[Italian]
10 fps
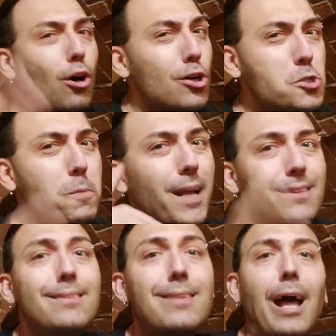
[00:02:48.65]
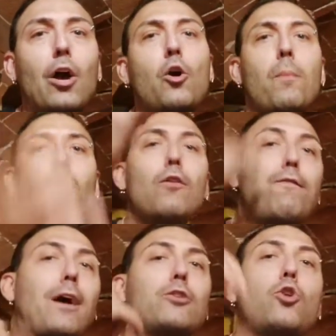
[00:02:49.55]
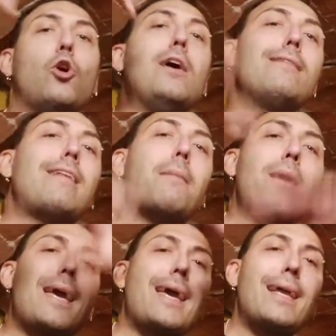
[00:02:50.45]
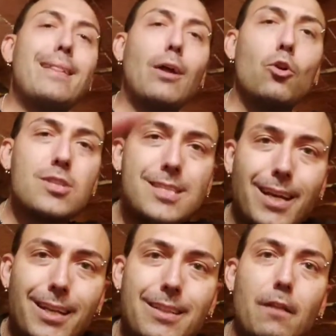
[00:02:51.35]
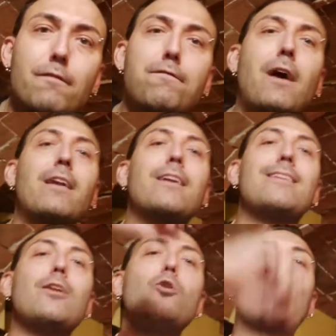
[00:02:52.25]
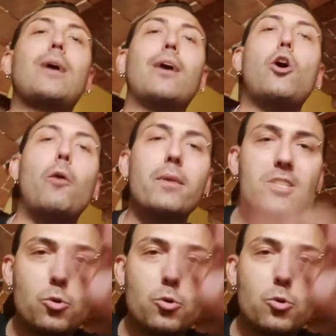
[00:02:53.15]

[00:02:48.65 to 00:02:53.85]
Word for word: cosplay di Dragon Ball fatto da me e dallo street and fan di Luca Comics.